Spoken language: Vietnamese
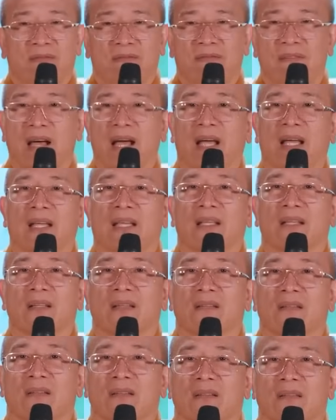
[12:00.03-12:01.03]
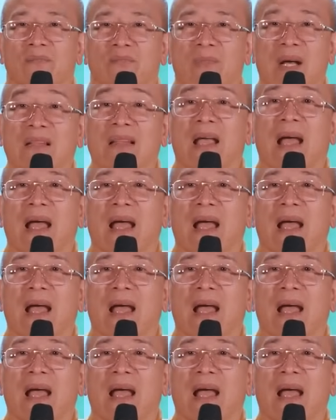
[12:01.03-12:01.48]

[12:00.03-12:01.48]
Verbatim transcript: phải mang